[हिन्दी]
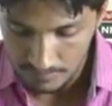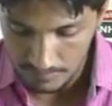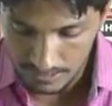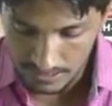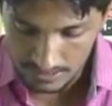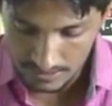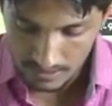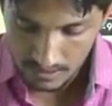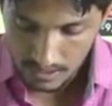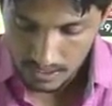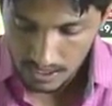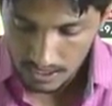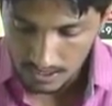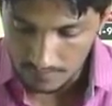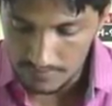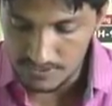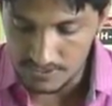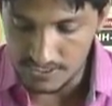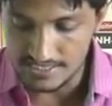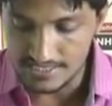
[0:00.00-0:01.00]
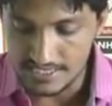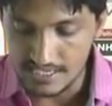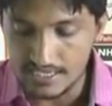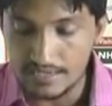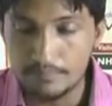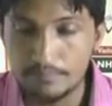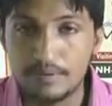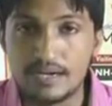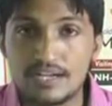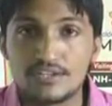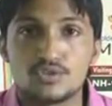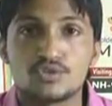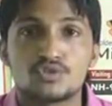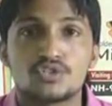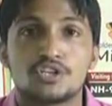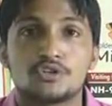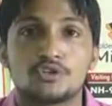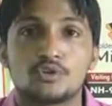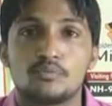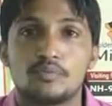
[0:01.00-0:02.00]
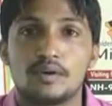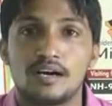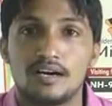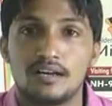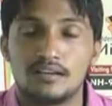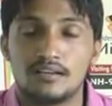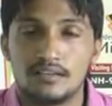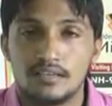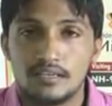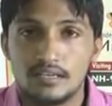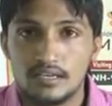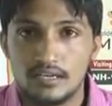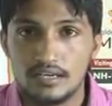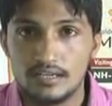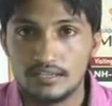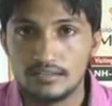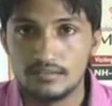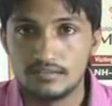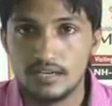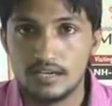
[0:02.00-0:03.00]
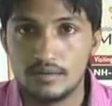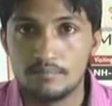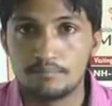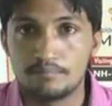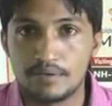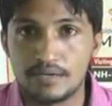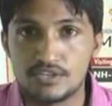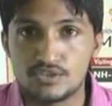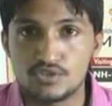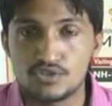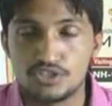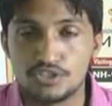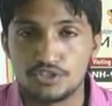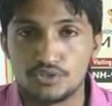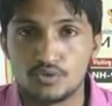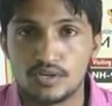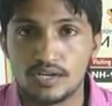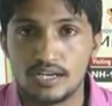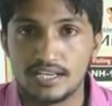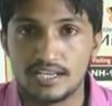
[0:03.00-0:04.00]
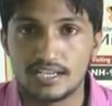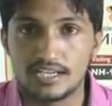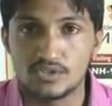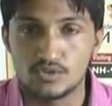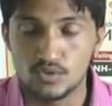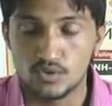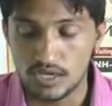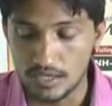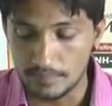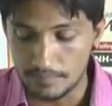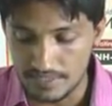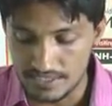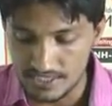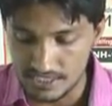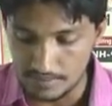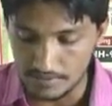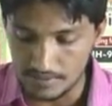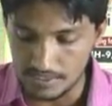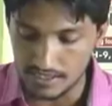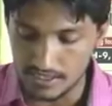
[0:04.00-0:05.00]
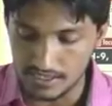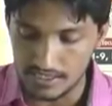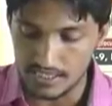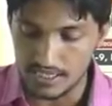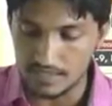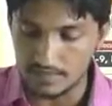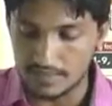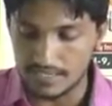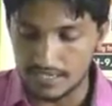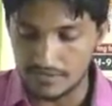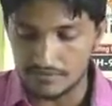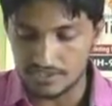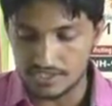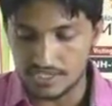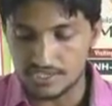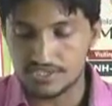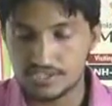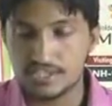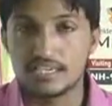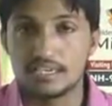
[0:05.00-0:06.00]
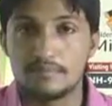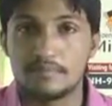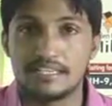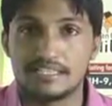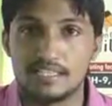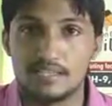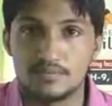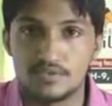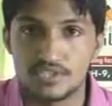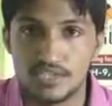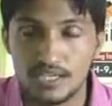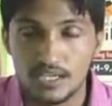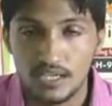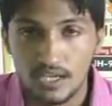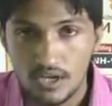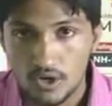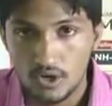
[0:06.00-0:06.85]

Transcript: मगर हम सिरसा की पाँचों सीटों पर हम पाँचों सीटों का लेखा जोखा आपके सामने रखेंगे हमारे विश्लेषक के माध्यम से